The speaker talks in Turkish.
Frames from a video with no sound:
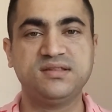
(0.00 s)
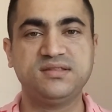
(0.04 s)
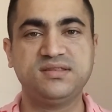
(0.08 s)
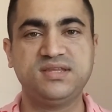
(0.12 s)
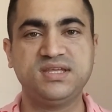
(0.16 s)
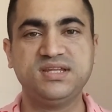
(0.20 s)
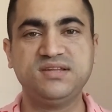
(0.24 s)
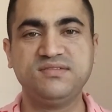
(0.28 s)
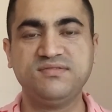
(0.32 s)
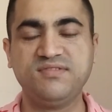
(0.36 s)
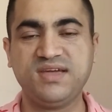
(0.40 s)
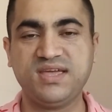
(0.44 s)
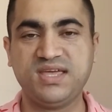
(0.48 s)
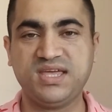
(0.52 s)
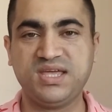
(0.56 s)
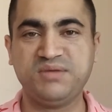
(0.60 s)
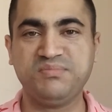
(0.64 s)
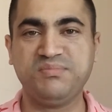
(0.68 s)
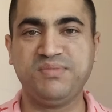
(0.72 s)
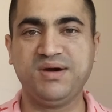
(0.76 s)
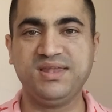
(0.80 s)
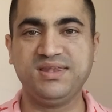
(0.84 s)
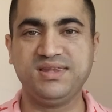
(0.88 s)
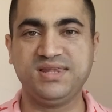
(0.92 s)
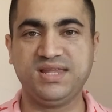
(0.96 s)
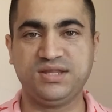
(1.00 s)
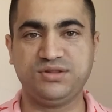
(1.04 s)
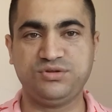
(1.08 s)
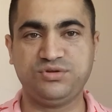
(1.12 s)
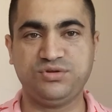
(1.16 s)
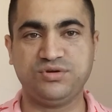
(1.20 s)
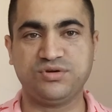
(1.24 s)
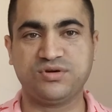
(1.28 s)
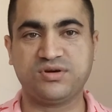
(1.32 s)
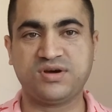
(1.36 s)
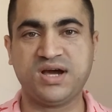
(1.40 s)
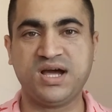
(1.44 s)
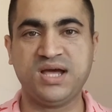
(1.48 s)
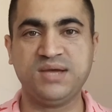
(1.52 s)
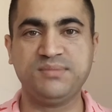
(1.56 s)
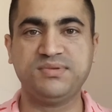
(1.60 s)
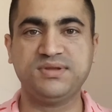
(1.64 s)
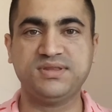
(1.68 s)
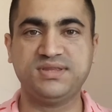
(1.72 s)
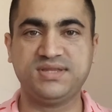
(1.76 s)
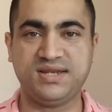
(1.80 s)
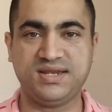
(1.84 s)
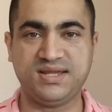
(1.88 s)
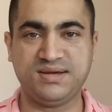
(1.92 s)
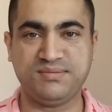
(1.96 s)
Din ve imanla diyor
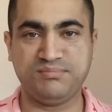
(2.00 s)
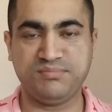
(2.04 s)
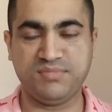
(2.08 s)
kaybedilen